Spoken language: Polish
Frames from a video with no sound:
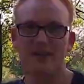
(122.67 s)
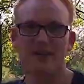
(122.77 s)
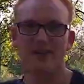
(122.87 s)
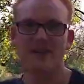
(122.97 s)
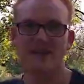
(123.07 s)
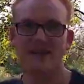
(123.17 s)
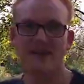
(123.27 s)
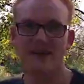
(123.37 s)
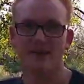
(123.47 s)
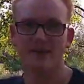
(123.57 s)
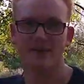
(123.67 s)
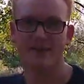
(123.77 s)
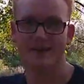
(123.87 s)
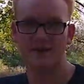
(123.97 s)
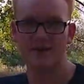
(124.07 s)
na czele z Janem
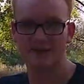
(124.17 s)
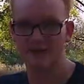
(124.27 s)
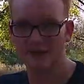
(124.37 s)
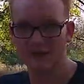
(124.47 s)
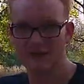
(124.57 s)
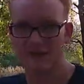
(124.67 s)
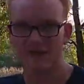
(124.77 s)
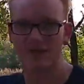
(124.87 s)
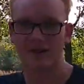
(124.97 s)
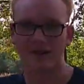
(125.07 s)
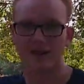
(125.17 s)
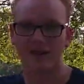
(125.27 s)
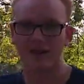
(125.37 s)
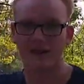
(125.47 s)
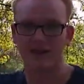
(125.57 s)
Jagminem Sadowskim,
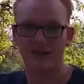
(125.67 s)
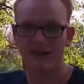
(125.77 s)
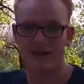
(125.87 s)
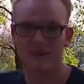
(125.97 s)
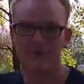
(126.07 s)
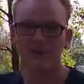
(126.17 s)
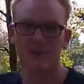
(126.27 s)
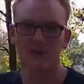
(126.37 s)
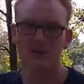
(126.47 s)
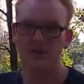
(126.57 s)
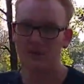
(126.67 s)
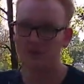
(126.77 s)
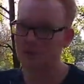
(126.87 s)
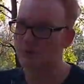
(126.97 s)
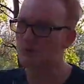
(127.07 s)
generałem
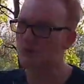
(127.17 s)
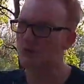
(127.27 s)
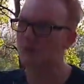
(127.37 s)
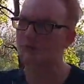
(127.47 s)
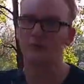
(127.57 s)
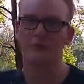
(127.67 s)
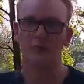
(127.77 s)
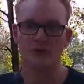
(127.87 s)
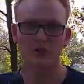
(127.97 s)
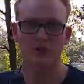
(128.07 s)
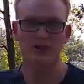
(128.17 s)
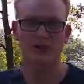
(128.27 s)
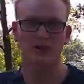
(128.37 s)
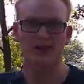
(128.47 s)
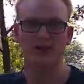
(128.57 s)
pułków
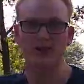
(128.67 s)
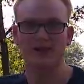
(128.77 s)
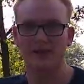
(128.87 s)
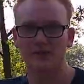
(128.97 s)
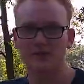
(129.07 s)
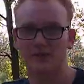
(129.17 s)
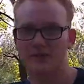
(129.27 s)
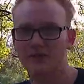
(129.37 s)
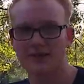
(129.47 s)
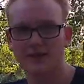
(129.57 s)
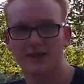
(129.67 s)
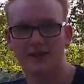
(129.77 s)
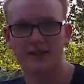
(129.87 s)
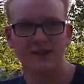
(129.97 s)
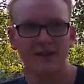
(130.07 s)
górnośląskich i dywizji
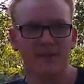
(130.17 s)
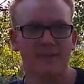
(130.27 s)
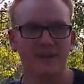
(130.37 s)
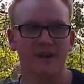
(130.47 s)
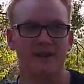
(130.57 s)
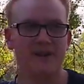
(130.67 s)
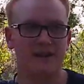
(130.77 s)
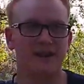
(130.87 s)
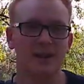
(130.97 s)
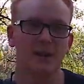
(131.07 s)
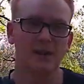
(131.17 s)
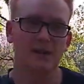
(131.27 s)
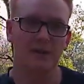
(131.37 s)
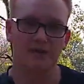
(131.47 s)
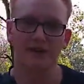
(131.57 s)
górnośląskich, gdzie
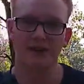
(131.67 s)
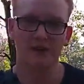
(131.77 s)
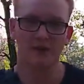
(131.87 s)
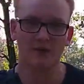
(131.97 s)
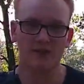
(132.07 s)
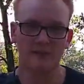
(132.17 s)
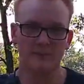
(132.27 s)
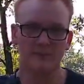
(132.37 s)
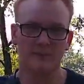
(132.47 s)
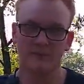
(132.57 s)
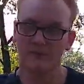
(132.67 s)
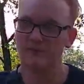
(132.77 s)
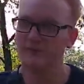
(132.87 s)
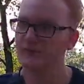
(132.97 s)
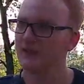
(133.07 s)
planowali obronę
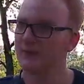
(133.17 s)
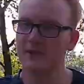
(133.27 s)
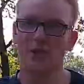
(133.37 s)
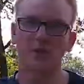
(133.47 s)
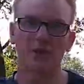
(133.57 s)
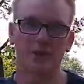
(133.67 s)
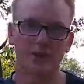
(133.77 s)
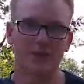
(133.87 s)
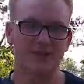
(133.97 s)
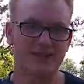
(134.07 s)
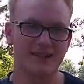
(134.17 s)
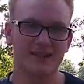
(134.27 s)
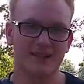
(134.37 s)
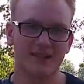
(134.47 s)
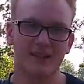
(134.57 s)
Wyr, Mikołowa i
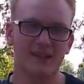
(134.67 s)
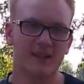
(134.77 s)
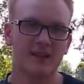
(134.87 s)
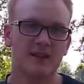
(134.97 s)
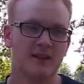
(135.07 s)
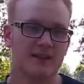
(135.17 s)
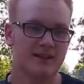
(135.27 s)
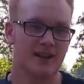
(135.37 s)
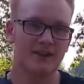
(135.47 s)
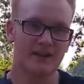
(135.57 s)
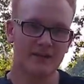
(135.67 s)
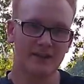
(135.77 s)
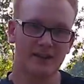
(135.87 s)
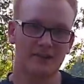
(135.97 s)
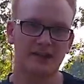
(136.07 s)
Gostyni,
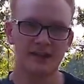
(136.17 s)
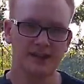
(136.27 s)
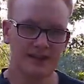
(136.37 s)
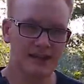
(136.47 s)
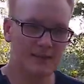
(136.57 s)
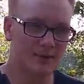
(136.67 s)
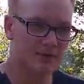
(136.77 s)
trafiamy na kolejny lej